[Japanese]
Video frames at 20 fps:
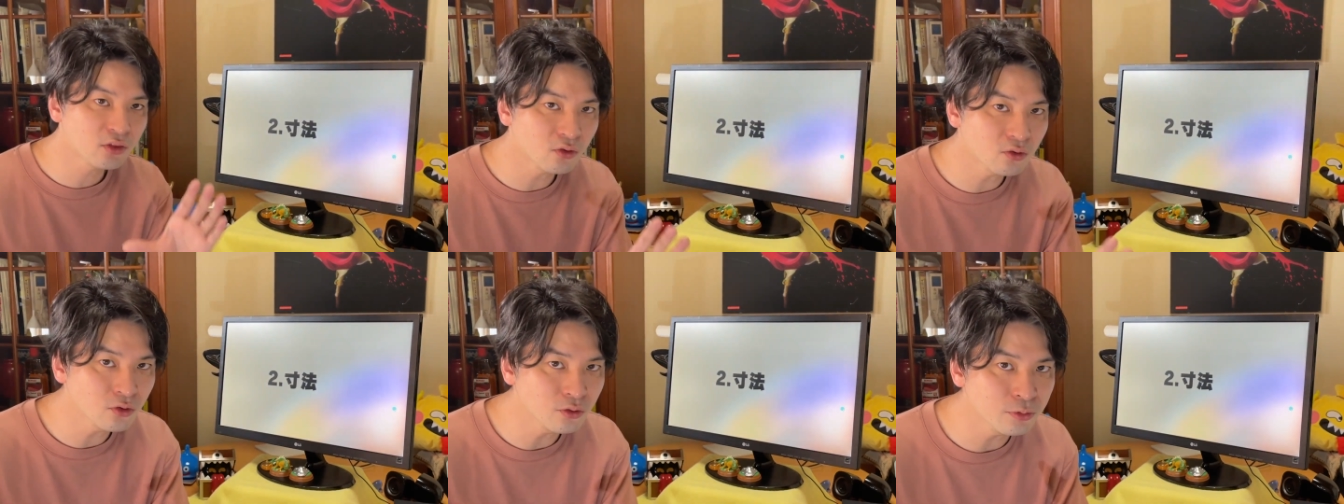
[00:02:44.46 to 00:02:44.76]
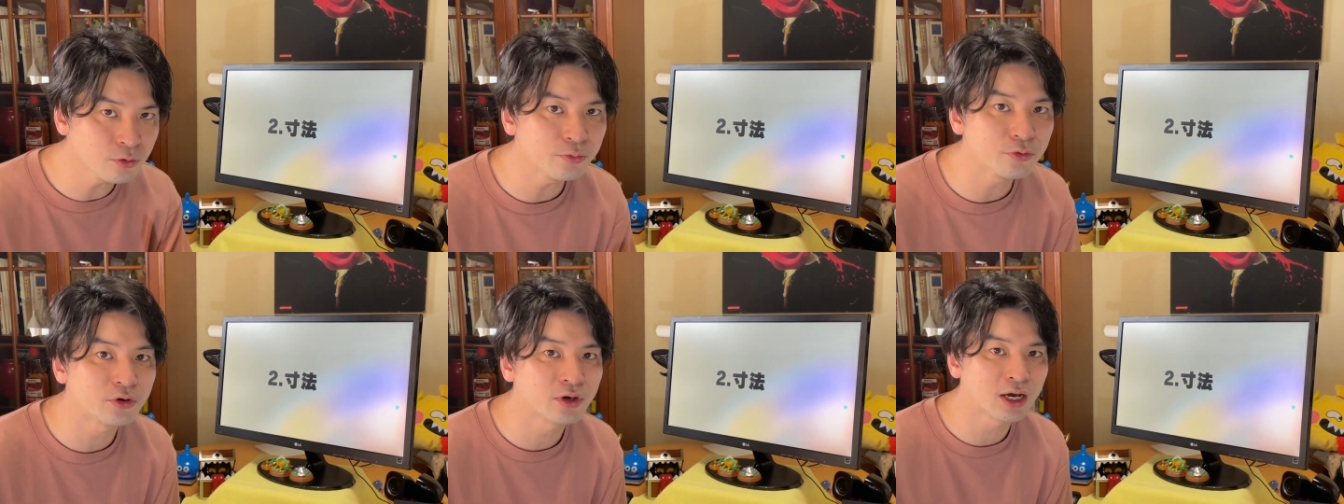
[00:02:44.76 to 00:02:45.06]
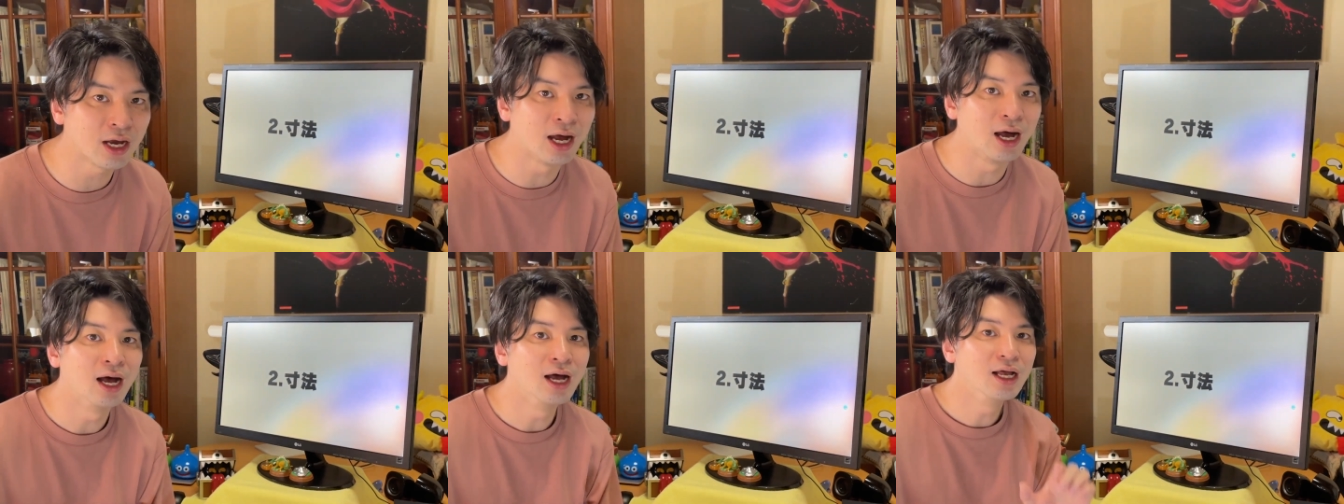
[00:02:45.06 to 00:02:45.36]
ドの部分
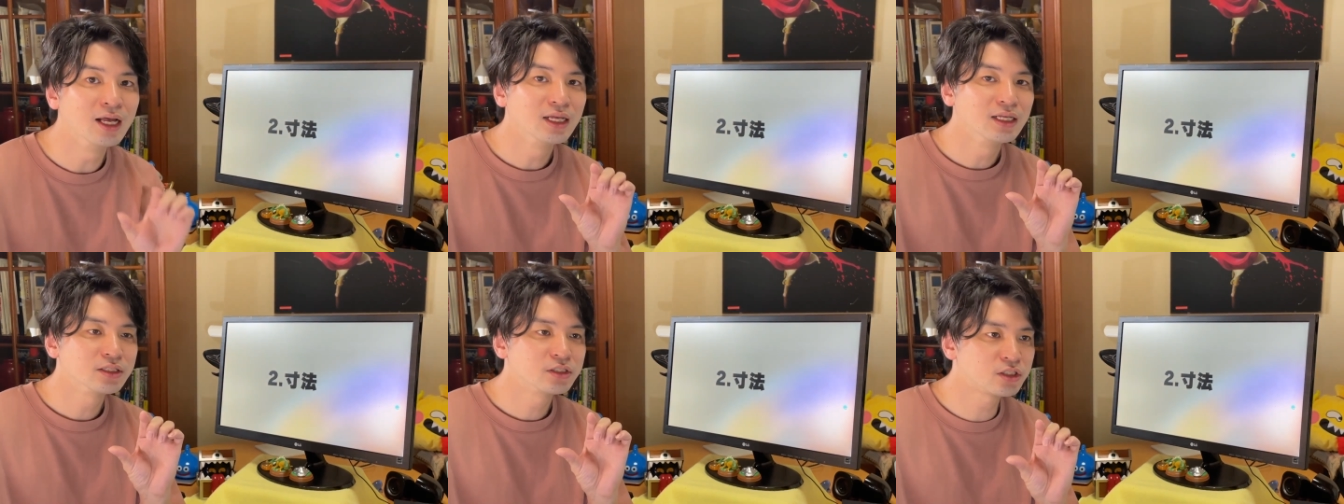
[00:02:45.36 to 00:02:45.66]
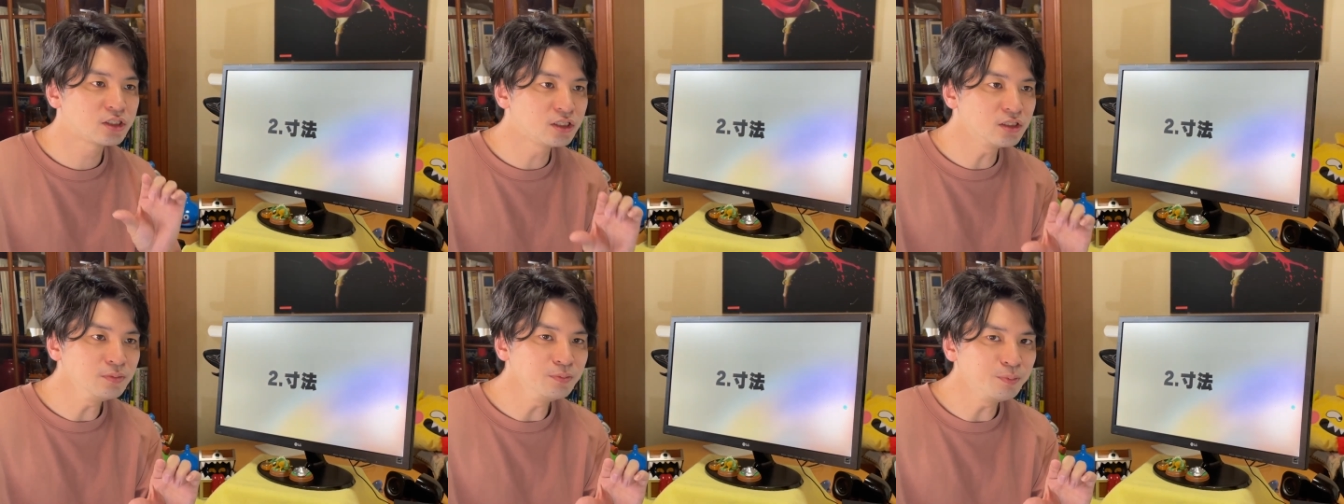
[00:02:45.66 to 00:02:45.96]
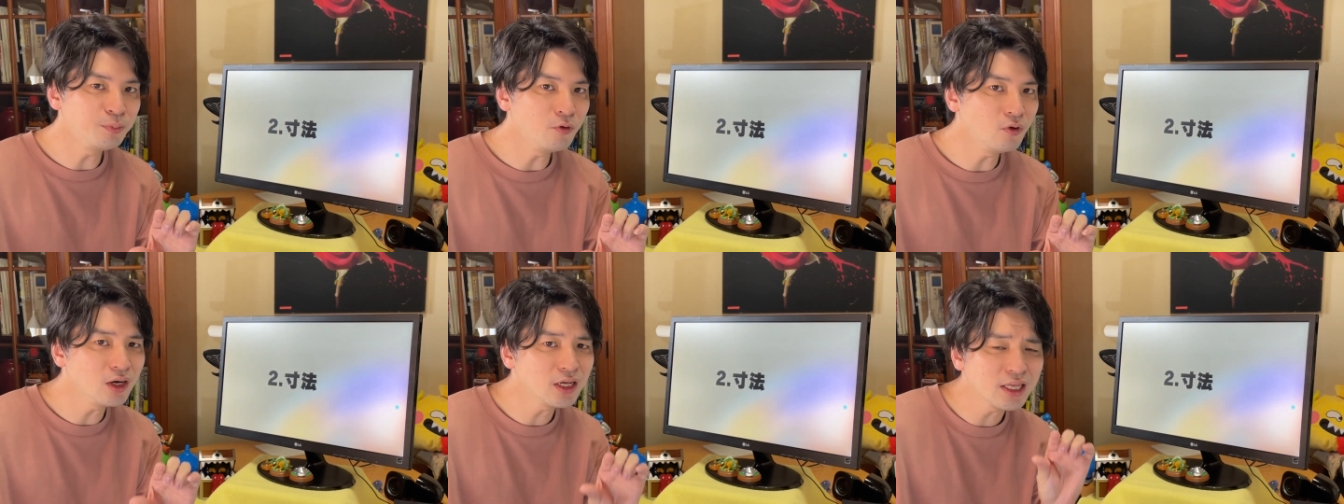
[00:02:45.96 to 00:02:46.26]
が、寸
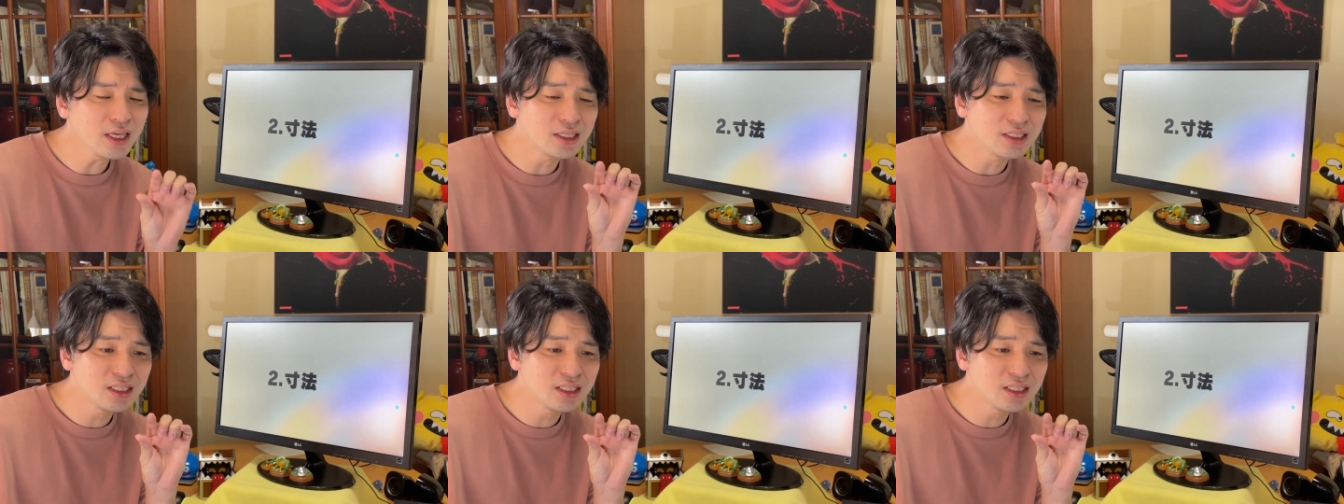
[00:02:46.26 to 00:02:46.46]
法がね、